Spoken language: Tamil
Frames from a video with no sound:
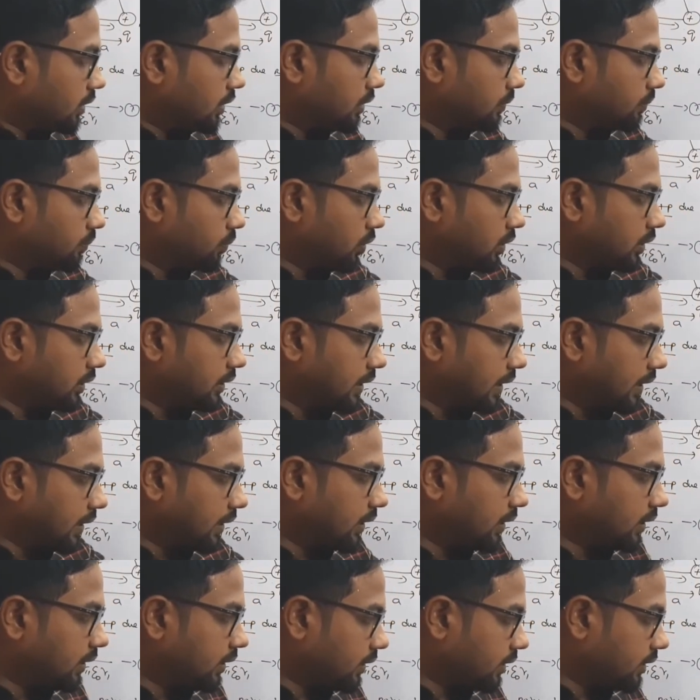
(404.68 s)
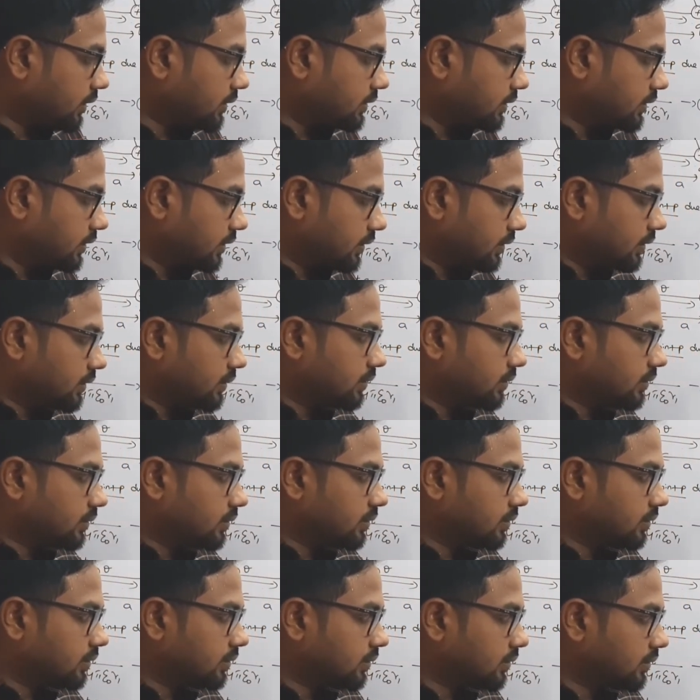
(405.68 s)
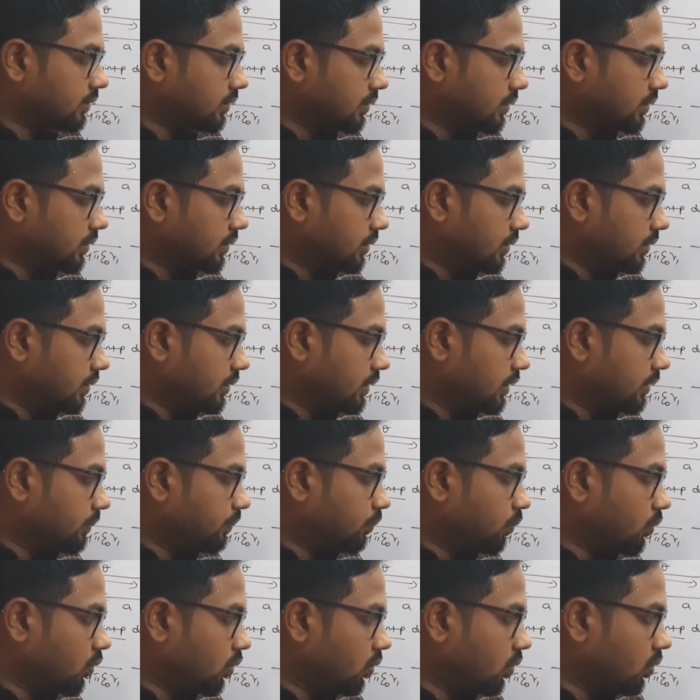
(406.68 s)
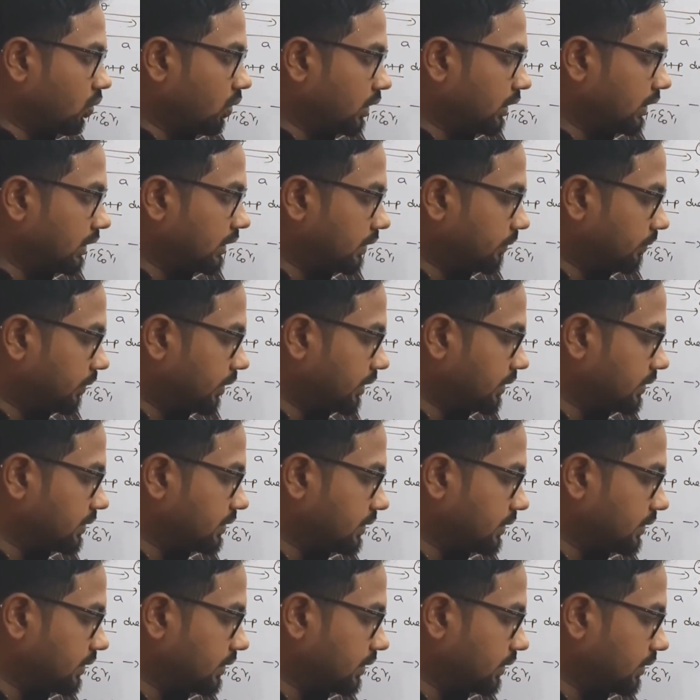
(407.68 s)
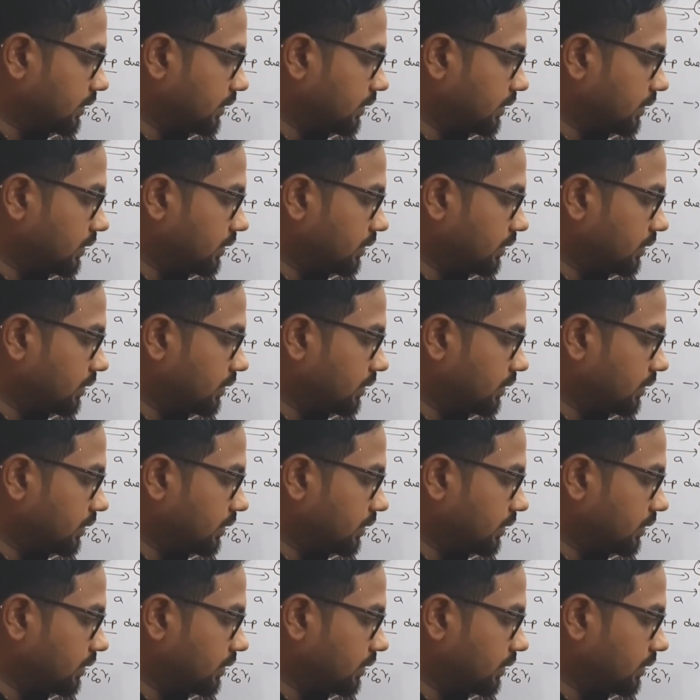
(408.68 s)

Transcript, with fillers: இப்போ இது என்ன நான் நினச்சிக்கிறேன் இப்போது இங்கே மைனஸ் இருக்குது